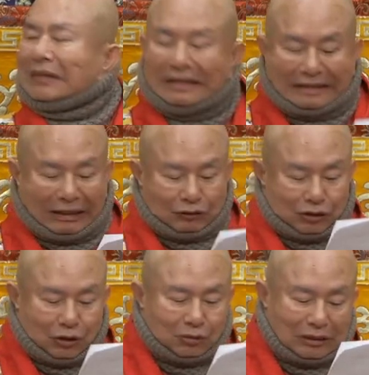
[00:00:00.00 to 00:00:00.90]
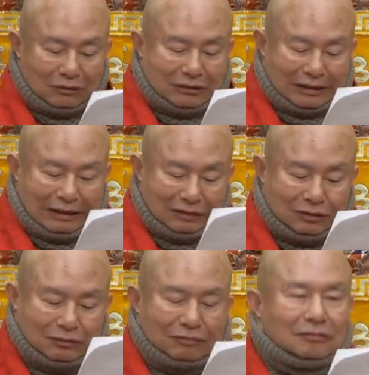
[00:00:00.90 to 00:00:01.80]
你要修到这样
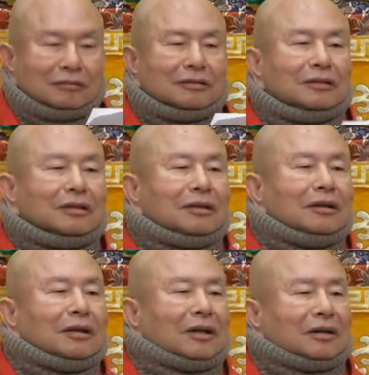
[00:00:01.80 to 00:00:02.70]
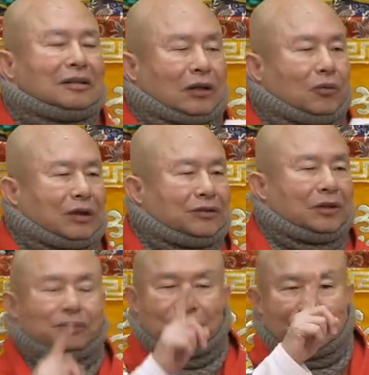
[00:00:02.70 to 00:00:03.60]
子，而且放
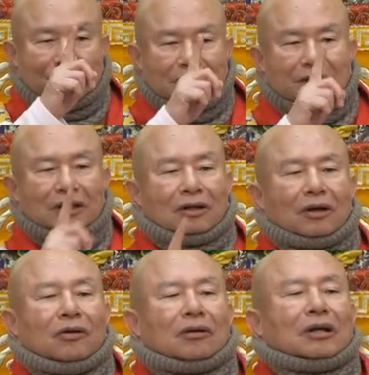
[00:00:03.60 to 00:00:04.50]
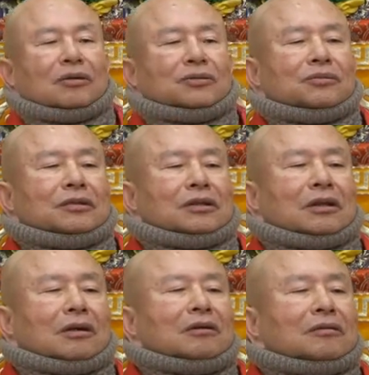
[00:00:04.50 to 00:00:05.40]
生不是一个哦，我告诉你哦，